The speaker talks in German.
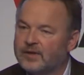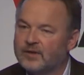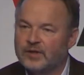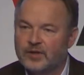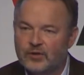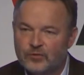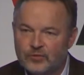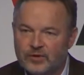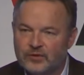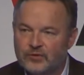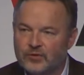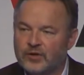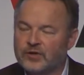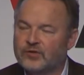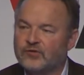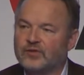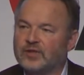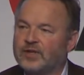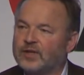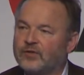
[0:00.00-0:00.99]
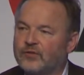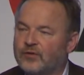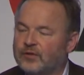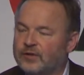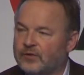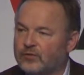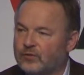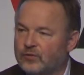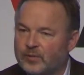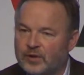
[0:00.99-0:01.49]
nicht nur in Deutschland,
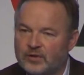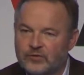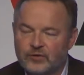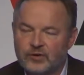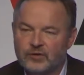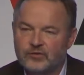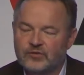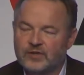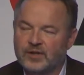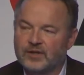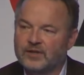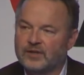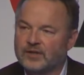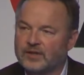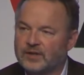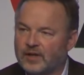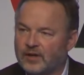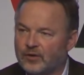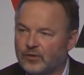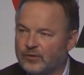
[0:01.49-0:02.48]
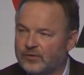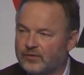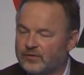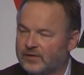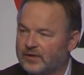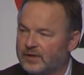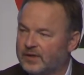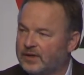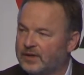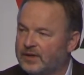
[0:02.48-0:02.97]
sondern über Deutschland hinaus,
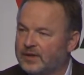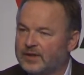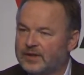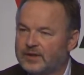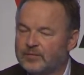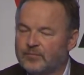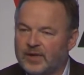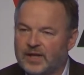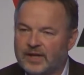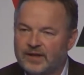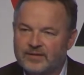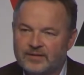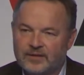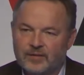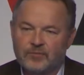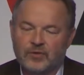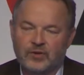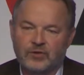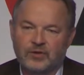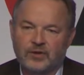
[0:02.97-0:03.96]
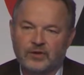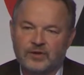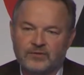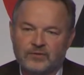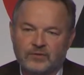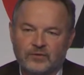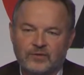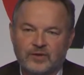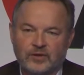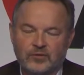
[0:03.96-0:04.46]
gemeinsam mit uns,
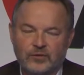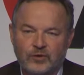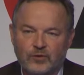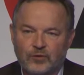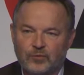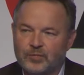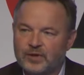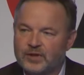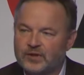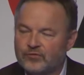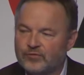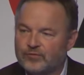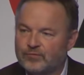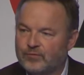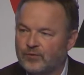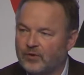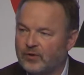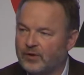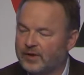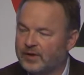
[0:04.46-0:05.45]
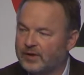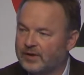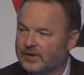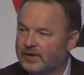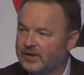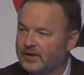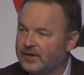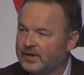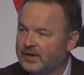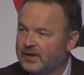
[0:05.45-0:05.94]
unseren europäischen
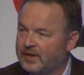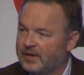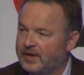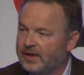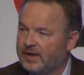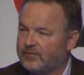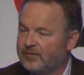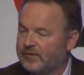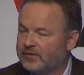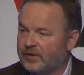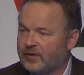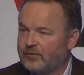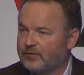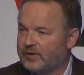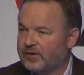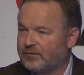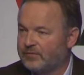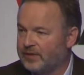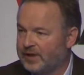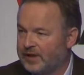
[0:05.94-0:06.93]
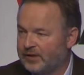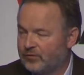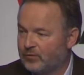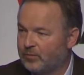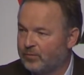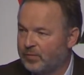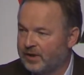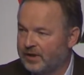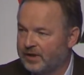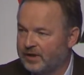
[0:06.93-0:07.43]
Freunden etwas auf den Weg zu
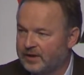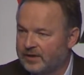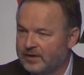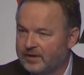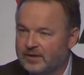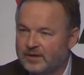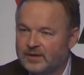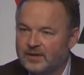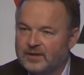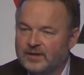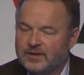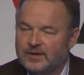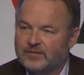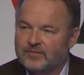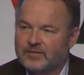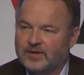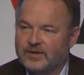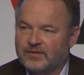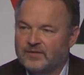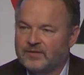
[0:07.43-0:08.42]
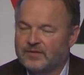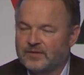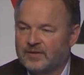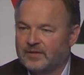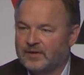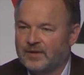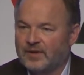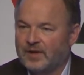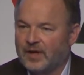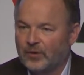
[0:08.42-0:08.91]
bringen, was
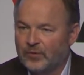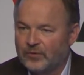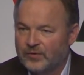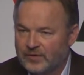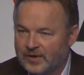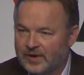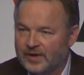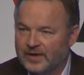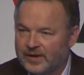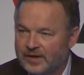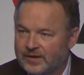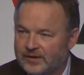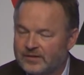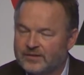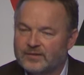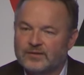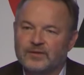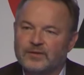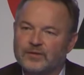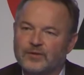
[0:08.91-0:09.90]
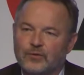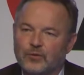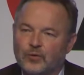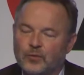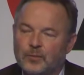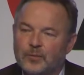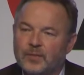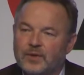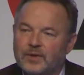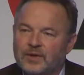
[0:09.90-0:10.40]
ausreicht,
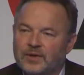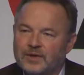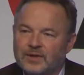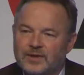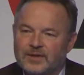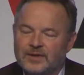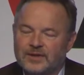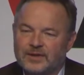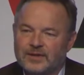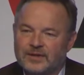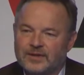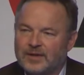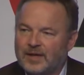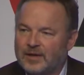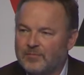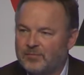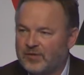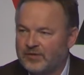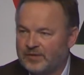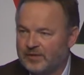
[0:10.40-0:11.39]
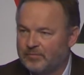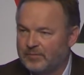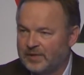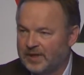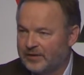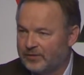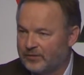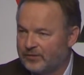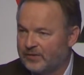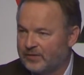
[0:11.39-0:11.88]
um äh, ein bisschen
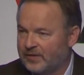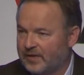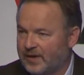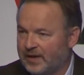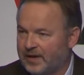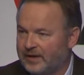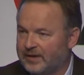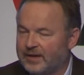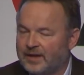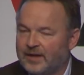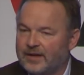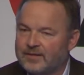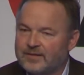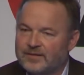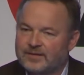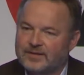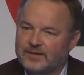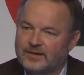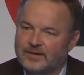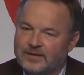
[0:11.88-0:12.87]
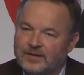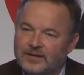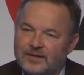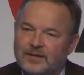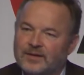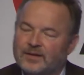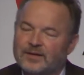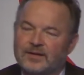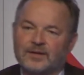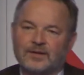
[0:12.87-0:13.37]
mehr zu sein als der,
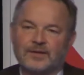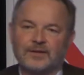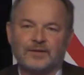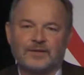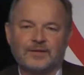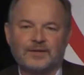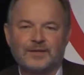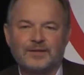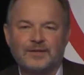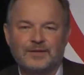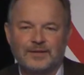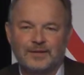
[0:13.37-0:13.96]
äh,